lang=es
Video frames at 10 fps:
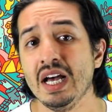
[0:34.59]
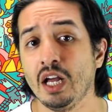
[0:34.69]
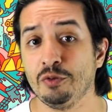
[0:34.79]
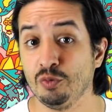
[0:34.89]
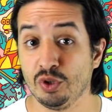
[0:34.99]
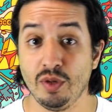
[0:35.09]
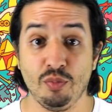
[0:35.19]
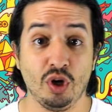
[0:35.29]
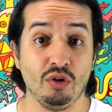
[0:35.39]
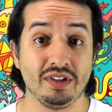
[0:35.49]
al mismo
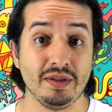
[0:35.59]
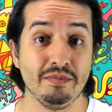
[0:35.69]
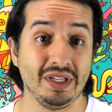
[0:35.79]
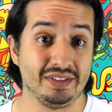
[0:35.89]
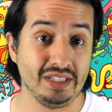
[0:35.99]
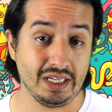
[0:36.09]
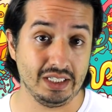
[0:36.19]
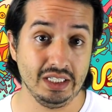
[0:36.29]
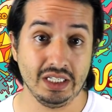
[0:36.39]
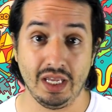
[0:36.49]
tiempo que lo hace más
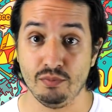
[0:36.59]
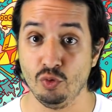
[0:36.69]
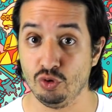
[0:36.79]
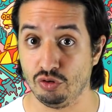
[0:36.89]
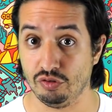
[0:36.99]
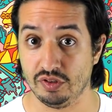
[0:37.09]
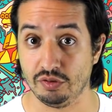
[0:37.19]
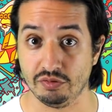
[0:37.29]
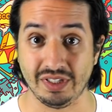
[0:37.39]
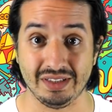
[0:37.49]
ágil que muchos de
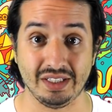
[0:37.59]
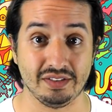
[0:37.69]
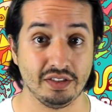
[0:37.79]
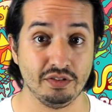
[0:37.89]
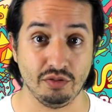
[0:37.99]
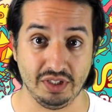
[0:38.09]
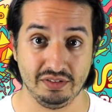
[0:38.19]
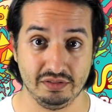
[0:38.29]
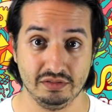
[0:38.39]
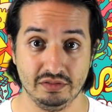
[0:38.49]
sus antecesores.